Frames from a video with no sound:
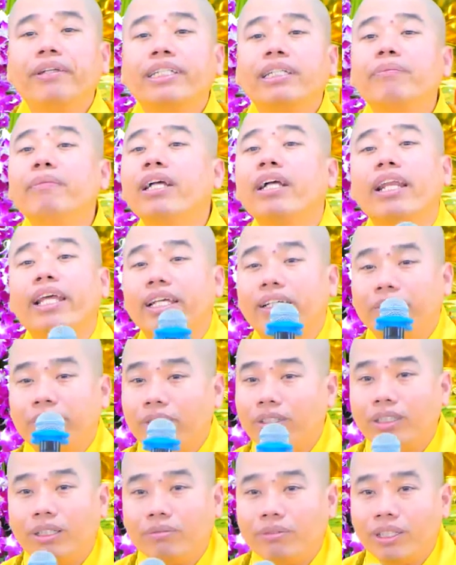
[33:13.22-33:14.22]
gì vì sẽ biết liền,
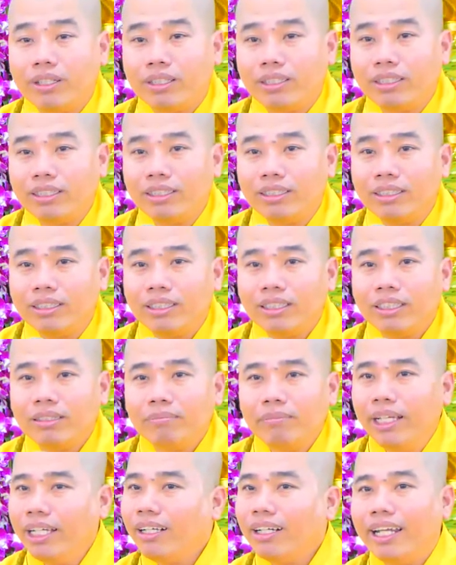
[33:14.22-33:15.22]
không nói vòng vôi,
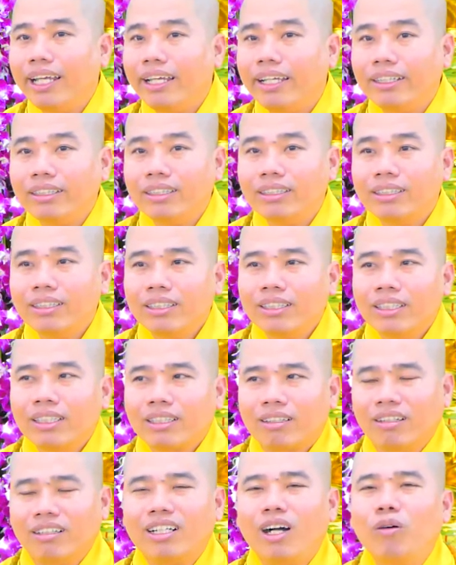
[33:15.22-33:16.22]
biết liền.
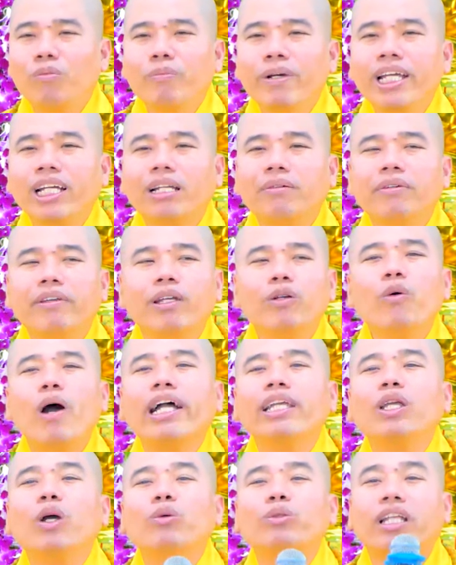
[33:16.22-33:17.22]
Còn không biết là vì
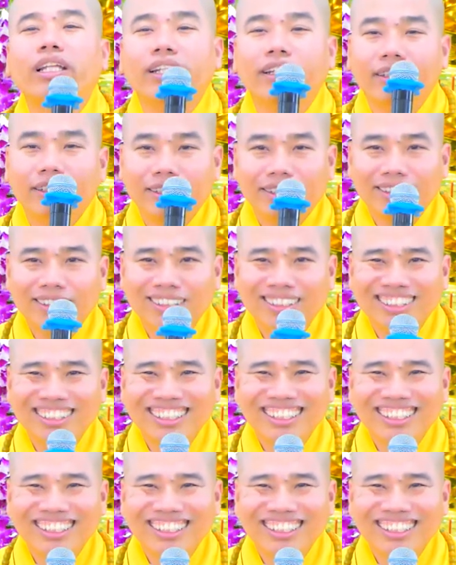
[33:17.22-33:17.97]
quá vô tình.